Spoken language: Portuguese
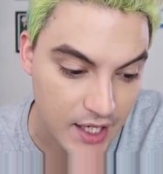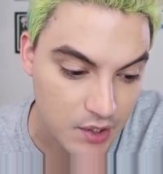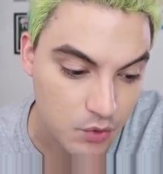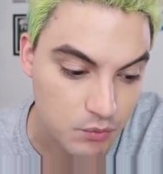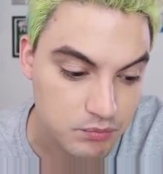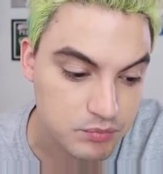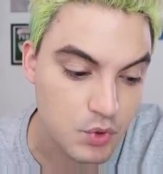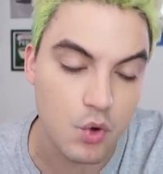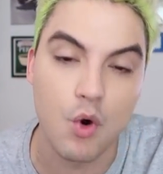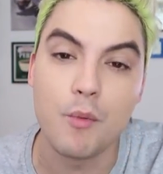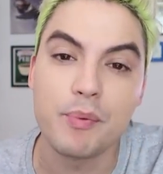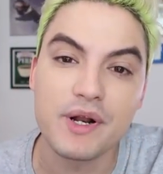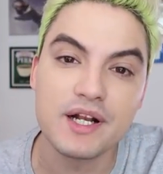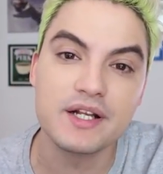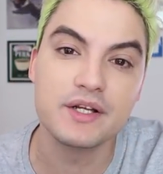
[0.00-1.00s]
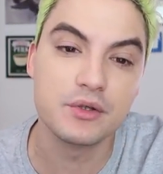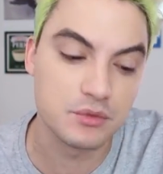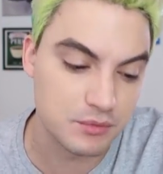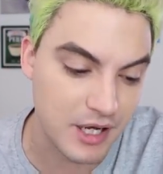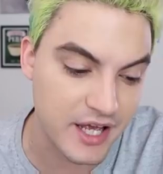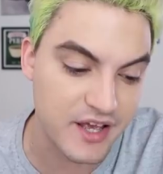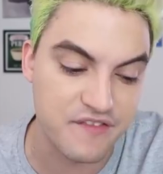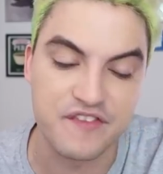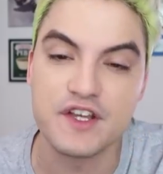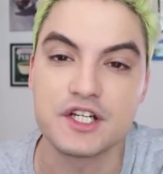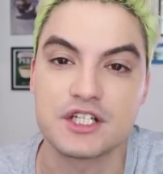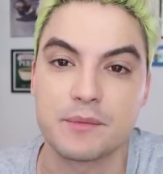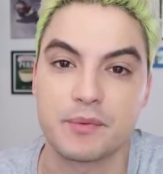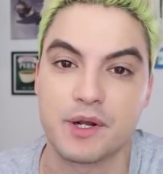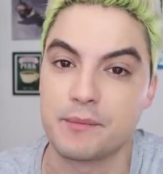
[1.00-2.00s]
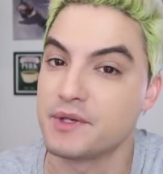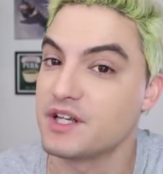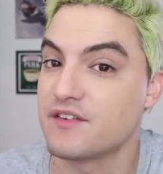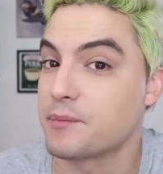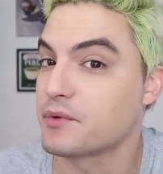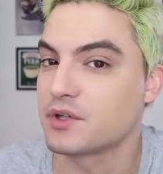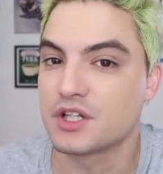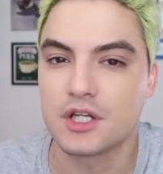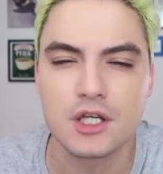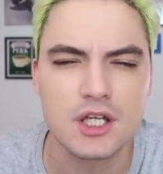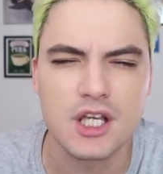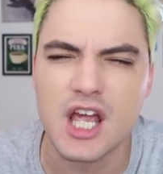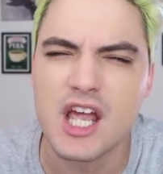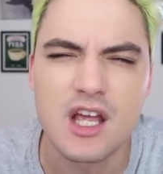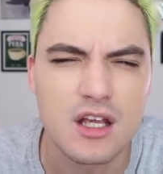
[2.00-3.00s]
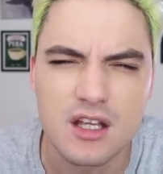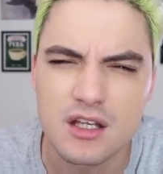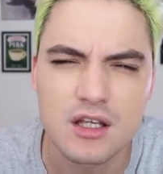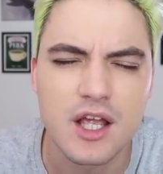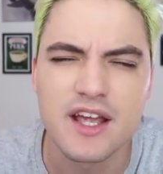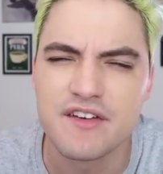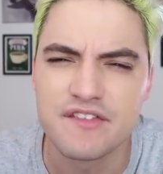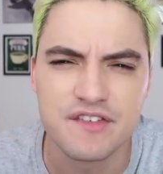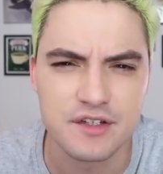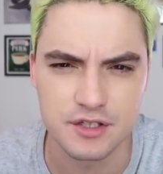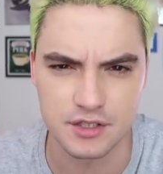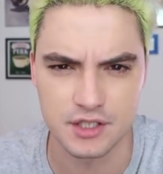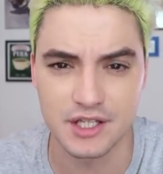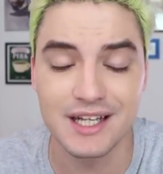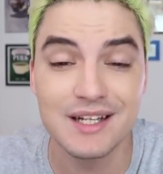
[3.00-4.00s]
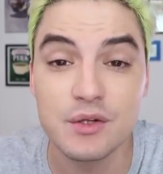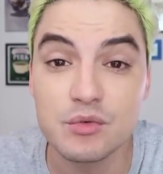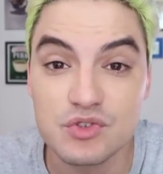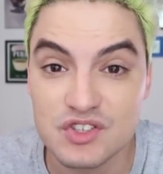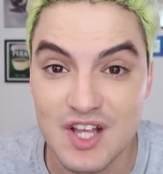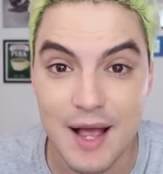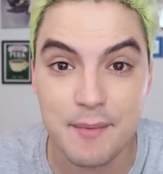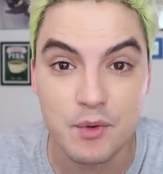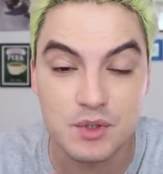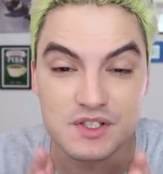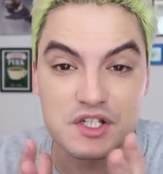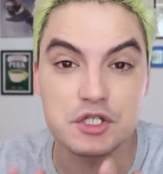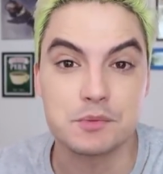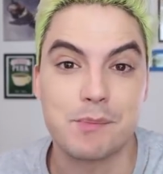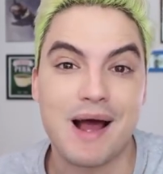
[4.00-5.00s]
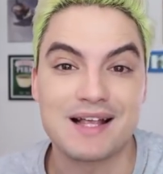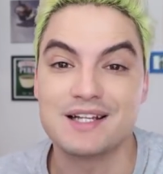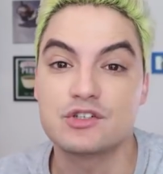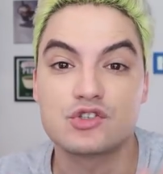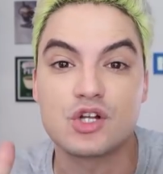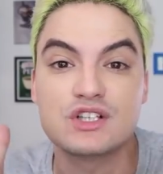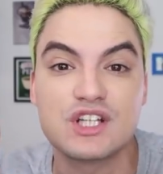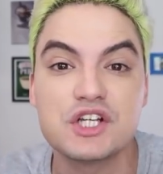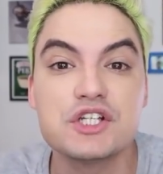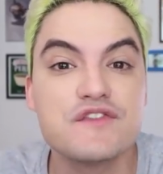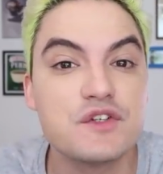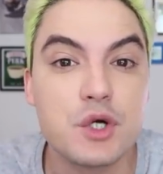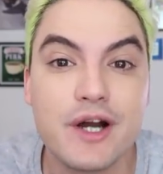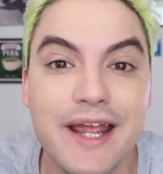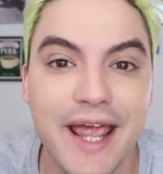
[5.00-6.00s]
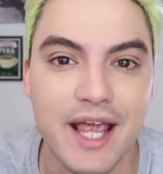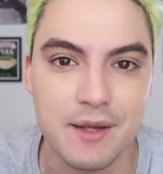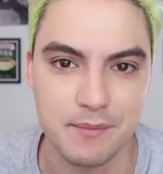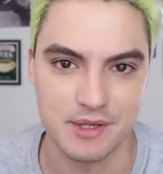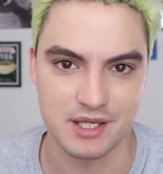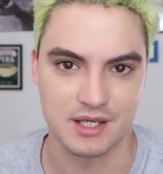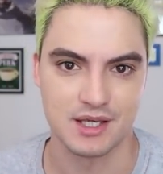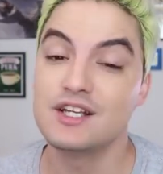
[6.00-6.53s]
é compra ali uma revista pra mim e vai perguntar: o que, que, que, é revista? Ele não sabe coisas básicas, ele só entende videogame.